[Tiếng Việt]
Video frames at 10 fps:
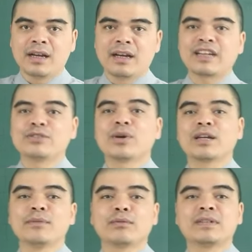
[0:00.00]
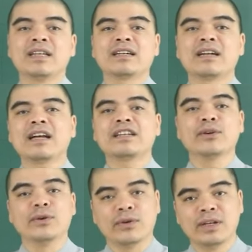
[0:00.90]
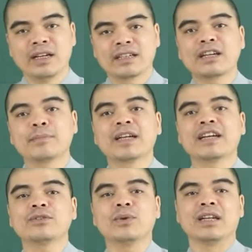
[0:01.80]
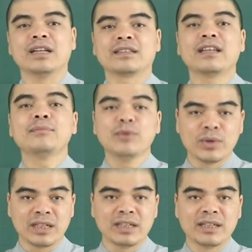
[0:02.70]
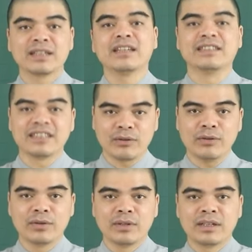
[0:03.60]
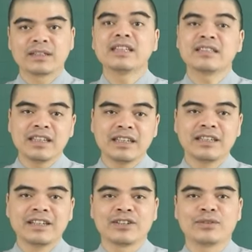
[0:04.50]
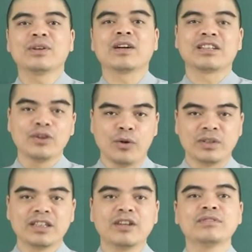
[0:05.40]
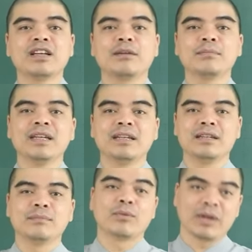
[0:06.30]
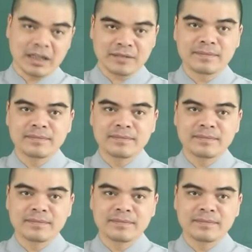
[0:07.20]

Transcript: À, ngày thuộc hành mộc thì khắc hành thổ, Đặc biệt các tuổi là Tân Mùi, Kỷ Dậu, Đinh Tỵ nó thuộc hành thổ nhưng không sợ bị mộc khắc.